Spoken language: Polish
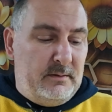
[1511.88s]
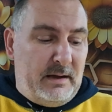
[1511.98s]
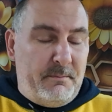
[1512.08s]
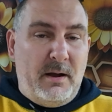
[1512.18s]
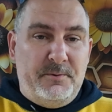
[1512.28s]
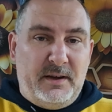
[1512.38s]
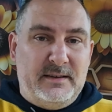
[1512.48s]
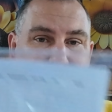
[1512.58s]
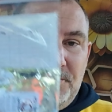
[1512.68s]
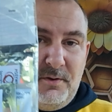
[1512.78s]
Tam mają
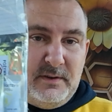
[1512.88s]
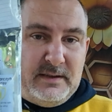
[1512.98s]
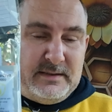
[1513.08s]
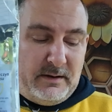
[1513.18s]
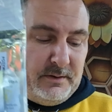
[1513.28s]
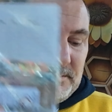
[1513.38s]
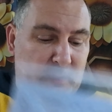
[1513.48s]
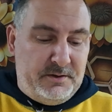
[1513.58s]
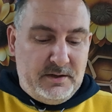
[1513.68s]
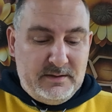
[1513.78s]
takie gotowe zestawy,
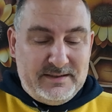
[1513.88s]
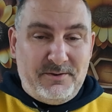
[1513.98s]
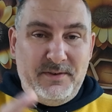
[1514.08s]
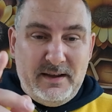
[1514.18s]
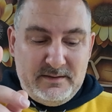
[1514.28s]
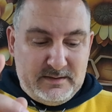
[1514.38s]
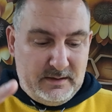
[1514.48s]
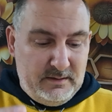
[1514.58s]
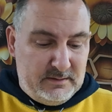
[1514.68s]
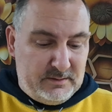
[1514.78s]
słuchajcie. Co
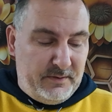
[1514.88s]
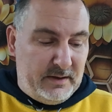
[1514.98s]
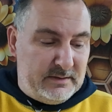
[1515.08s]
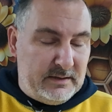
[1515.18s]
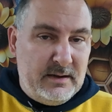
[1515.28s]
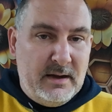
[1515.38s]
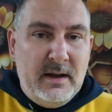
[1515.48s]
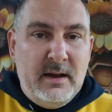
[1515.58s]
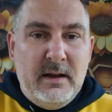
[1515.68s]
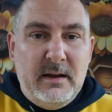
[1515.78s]
więcej, co więcej,
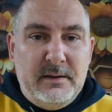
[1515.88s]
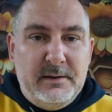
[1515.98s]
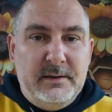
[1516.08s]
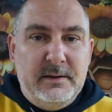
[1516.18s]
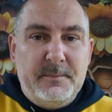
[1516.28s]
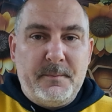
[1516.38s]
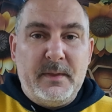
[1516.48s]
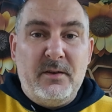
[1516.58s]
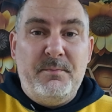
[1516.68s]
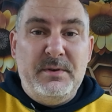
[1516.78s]
yy,
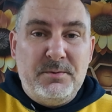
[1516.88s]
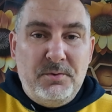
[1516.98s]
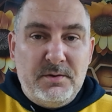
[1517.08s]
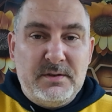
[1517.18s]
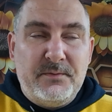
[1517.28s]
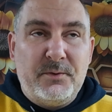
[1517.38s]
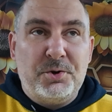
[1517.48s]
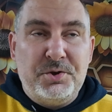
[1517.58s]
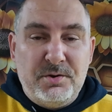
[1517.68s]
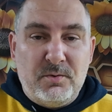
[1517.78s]
wpisując w
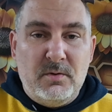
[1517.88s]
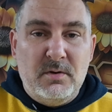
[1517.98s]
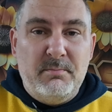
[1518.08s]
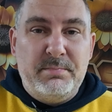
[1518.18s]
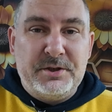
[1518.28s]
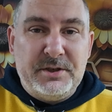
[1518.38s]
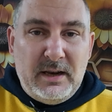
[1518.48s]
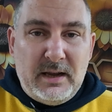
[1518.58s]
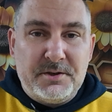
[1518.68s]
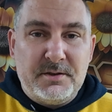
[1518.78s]
koszyku
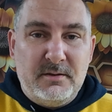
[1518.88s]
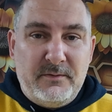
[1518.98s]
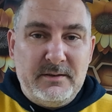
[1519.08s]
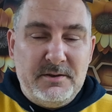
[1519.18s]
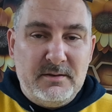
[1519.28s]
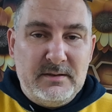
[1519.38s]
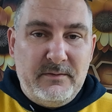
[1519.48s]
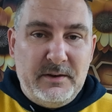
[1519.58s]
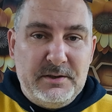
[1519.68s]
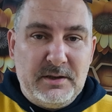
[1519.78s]
pszczelarz
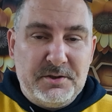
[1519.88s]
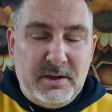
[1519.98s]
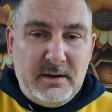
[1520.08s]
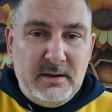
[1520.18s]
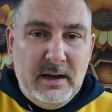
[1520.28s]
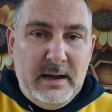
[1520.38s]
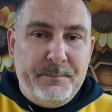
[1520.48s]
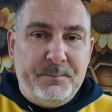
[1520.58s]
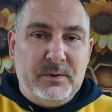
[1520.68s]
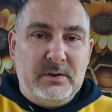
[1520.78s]
2024
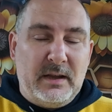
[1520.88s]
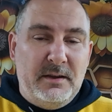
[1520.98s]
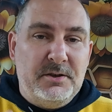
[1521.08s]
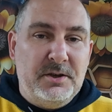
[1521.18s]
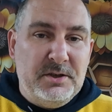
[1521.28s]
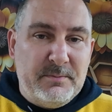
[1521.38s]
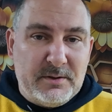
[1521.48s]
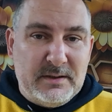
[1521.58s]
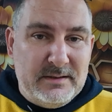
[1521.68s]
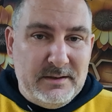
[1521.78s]
dostaniecie
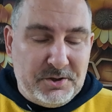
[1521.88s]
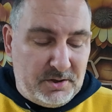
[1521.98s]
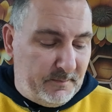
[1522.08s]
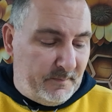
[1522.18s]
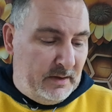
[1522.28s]
10% zniżki.